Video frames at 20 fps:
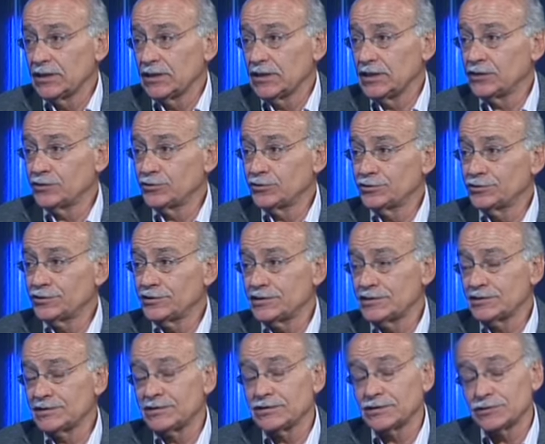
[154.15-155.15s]

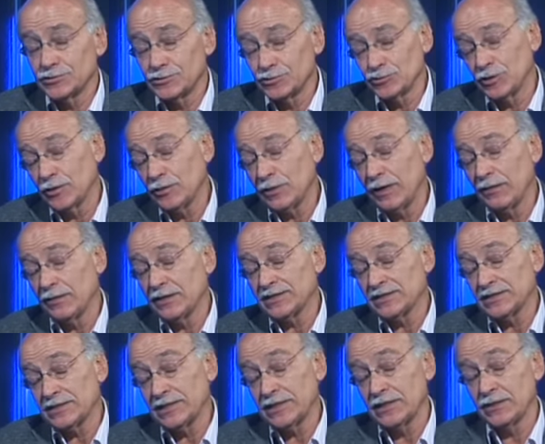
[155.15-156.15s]
Entonces, yo hablaba
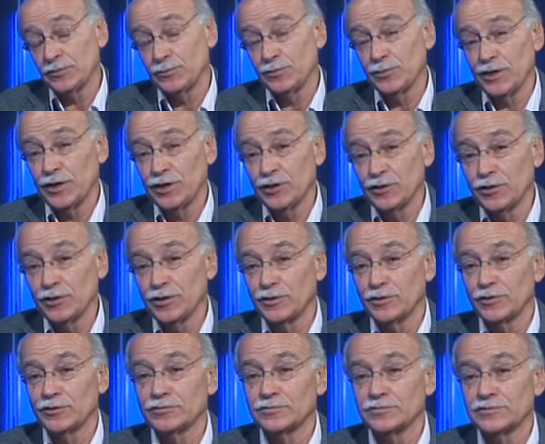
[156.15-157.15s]
ayer en un
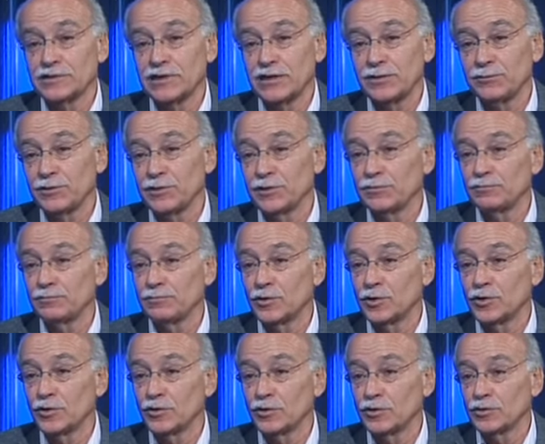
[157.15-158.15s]
periódico, un término un
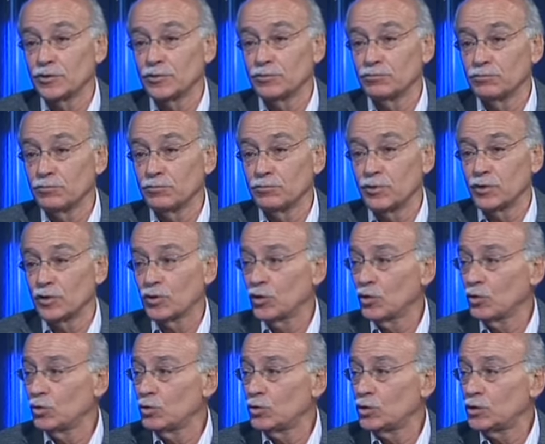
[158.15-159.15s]
un poco
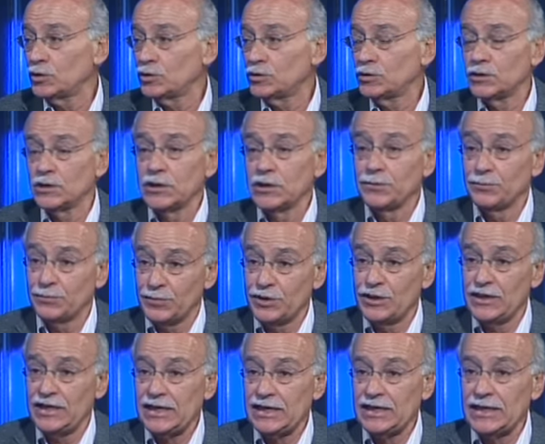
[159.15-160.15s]
duro, pero
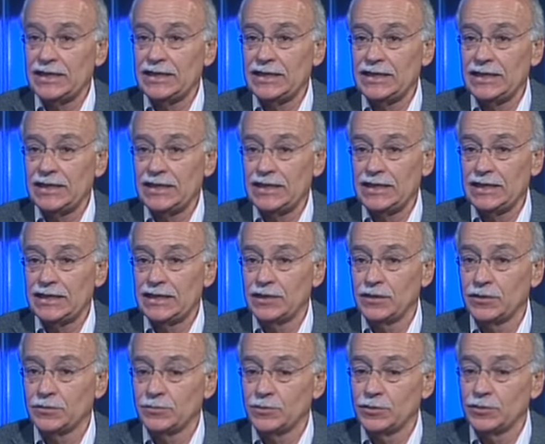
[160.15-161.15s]
es la realidad, es
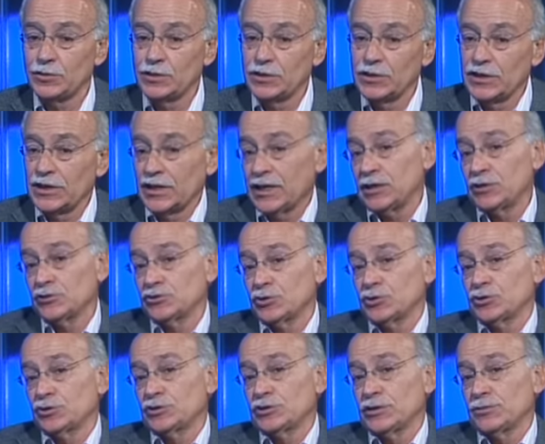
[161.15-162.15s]
como que
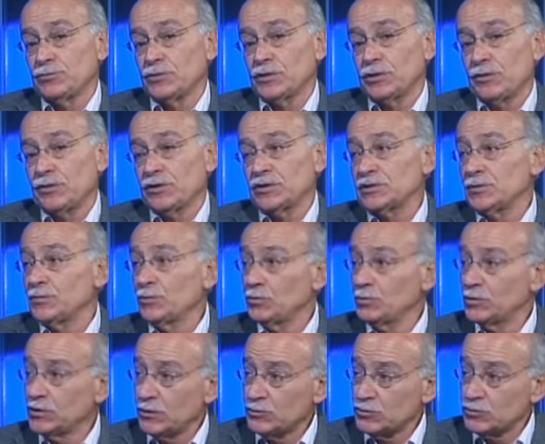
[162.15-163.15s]
nosotros en Montevideo
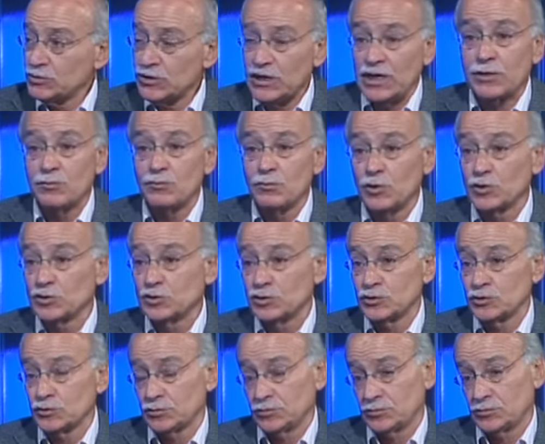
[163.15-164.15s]
decimos, tenemos un
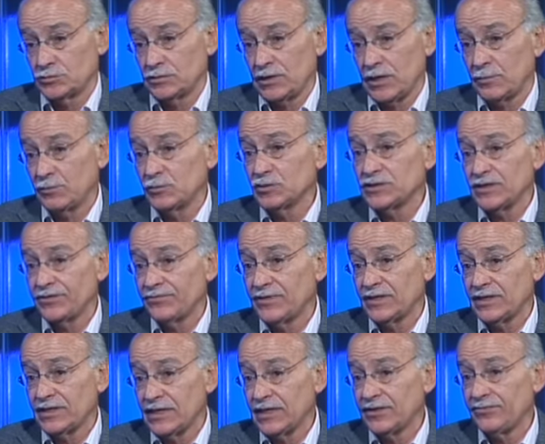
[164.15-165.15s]
hermoso, una hermosa
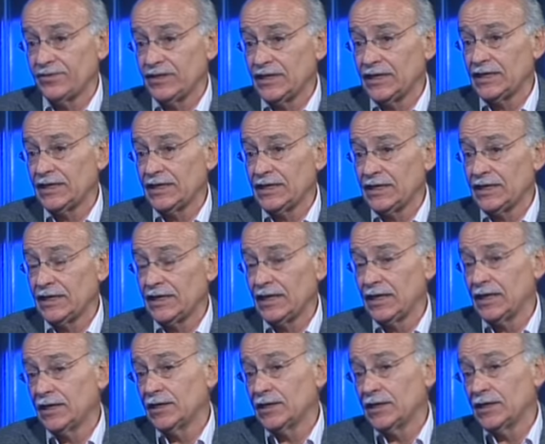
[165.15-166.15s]
fiesta de final de
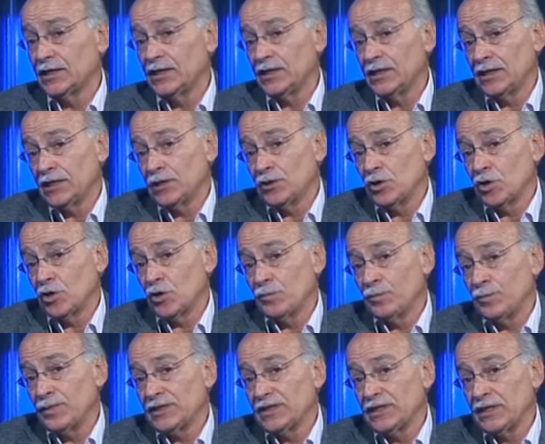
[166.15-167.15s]
liga y no
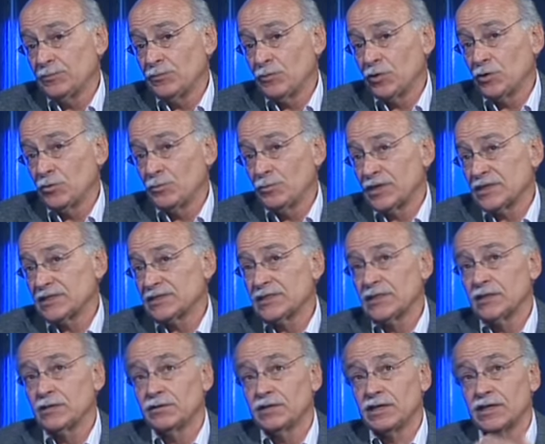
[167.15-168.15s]
competimos con
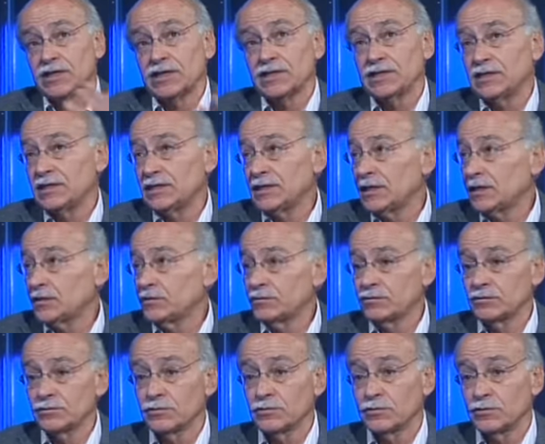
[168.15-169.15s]
Brasil, con Argentina,
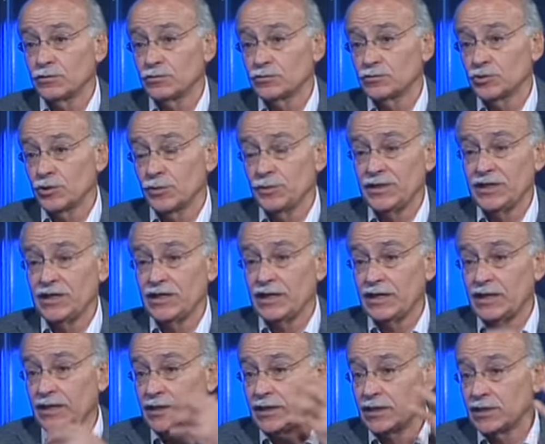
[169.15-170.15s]
con,
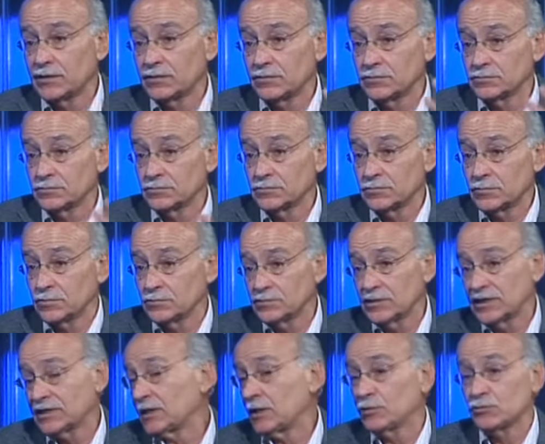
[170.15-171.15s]
Dominicana, con,
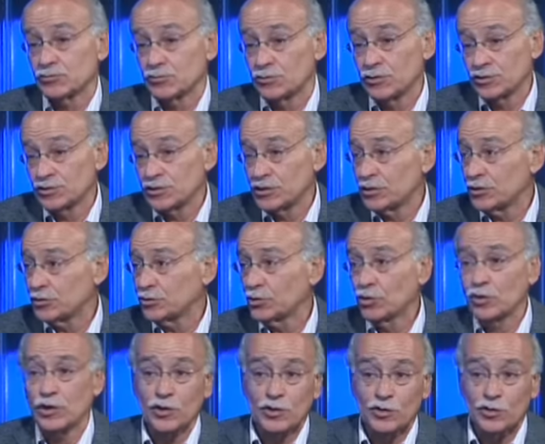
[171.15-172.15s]
Estados Unidos si nos
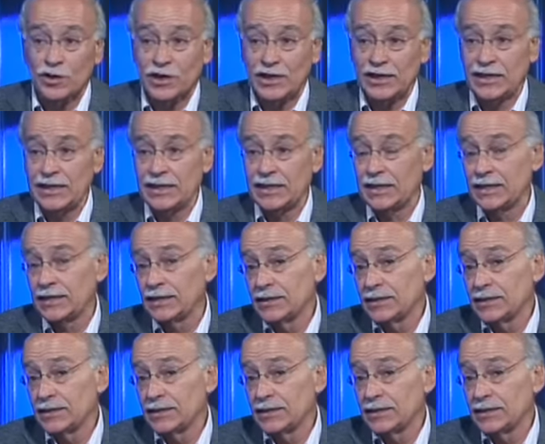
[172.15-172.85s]
toca, o con Canadá,